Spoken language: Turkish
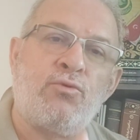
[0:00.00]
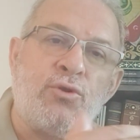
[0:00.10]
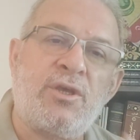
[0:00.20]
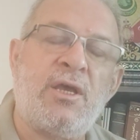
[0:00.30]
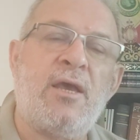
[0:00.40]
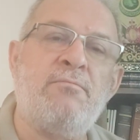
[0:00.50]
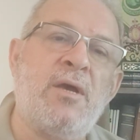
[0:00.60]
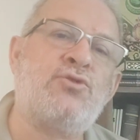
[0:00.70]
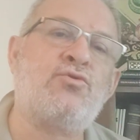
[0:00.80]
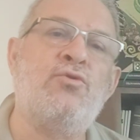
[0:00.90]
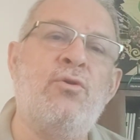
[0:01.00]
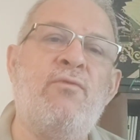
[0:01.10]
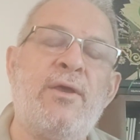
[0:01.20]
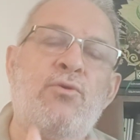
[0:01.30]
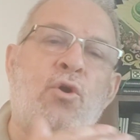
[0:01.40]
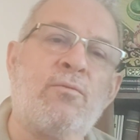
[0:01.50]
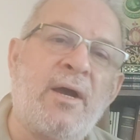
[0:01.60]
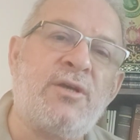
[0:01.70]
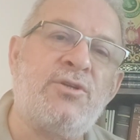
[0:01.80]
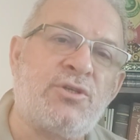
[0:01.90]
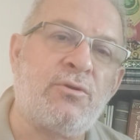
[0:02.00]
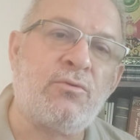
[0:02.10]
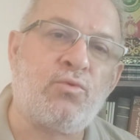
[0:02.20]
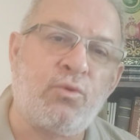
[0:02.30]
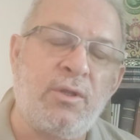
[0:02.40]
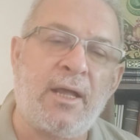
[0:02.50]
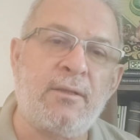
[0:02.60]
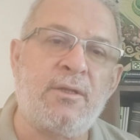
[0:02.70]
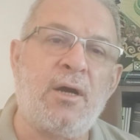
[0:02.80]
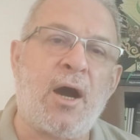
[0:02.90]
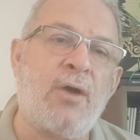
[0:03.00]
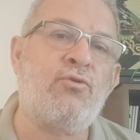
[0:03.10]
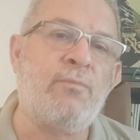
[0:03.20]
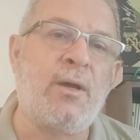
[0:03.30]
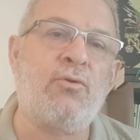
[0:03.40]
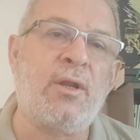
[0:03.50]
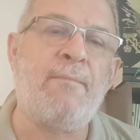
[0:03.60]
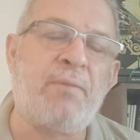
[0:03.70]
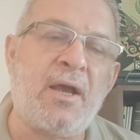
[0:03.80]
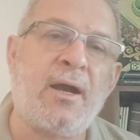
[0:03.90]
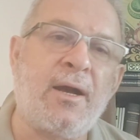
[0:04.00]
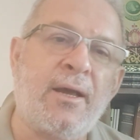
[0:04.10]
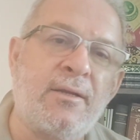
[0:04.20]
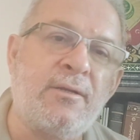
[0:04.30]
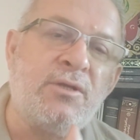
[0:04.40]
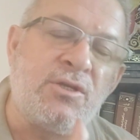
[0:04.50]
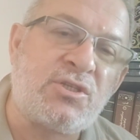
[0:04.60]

Türkiye'yi meşgul ve yormak için kullandığı argüman olan PKK'nın